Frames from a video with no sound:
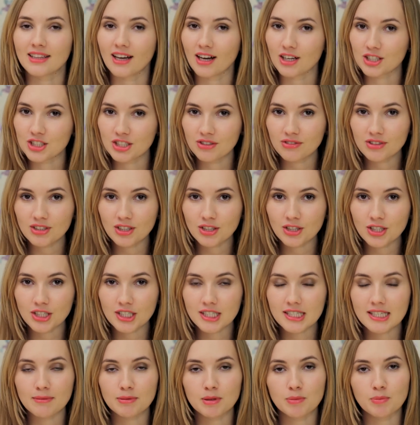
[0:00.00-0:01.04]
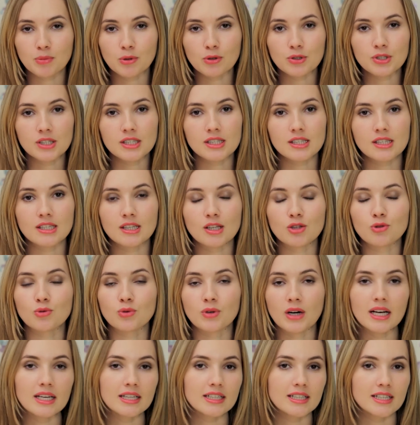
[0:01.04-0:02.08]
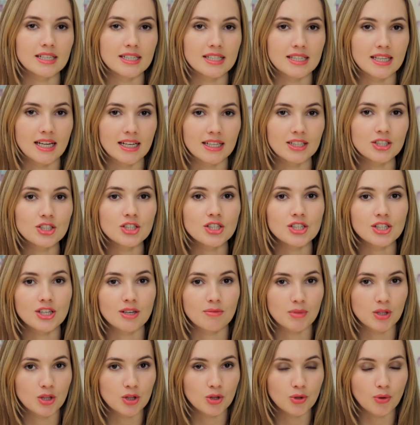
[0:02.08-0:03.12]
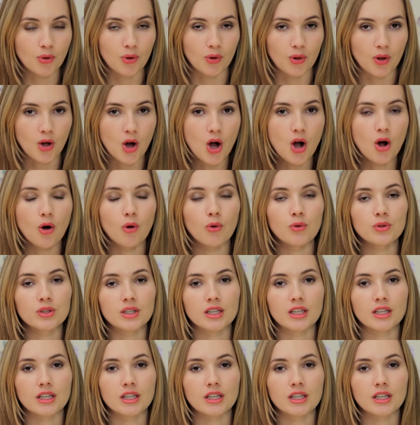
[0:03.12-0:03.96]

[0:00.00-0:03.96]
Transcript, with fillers: Также в этот рецепт просится натуральный кристаллический ментол. Он